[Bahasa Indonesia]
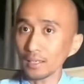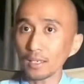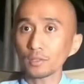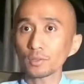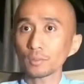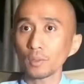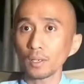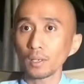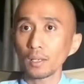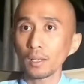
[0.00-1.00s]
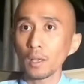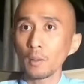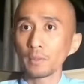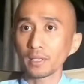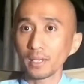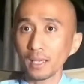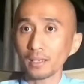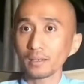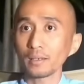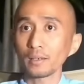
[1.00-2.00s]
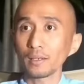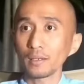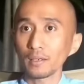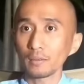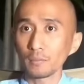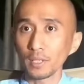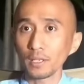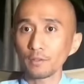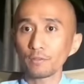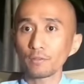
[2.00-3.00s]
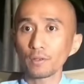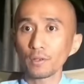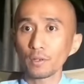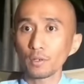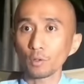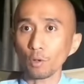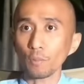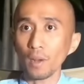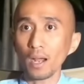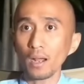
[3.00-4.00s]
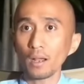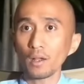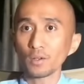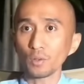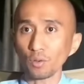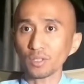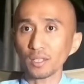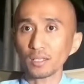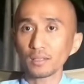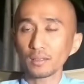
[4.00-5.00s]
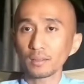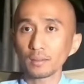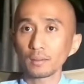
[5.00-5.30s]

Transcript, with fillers: karena itu semua. Pikiran, belief, dogma, doktrin.